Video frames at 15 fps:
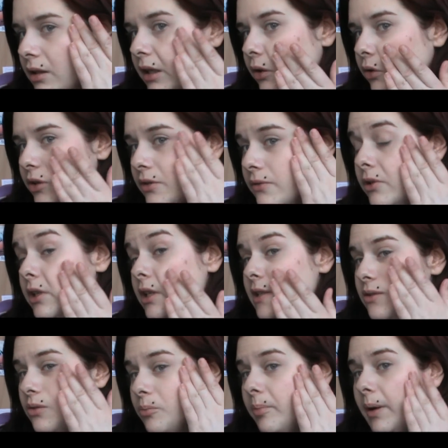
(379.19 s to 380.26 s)
Et au niveau de
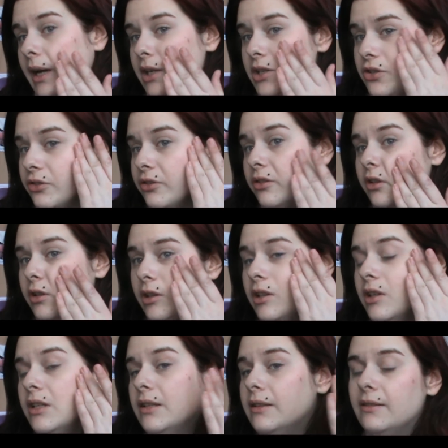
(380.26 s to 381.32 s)
l'estompage,
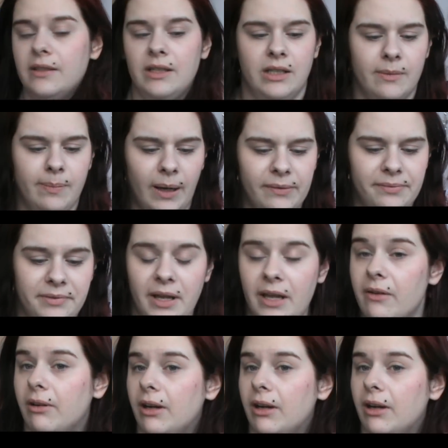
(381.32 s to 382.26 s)
il est parfait,